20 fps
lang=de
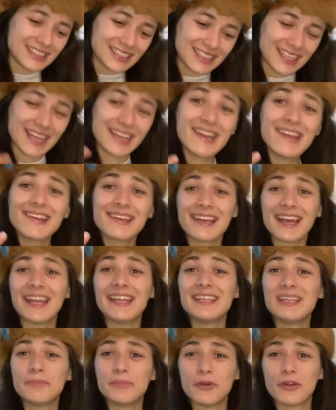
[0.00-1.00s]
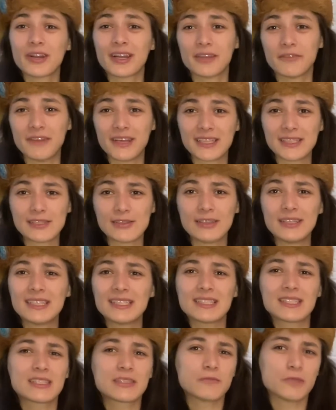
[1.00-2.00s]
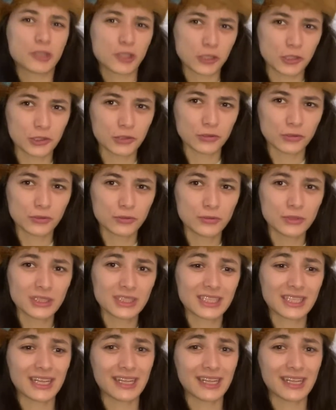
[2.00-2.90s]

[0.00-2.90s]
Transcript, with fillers: ja nicht eingebürgert werden sollen, das ist zwar schön und gut,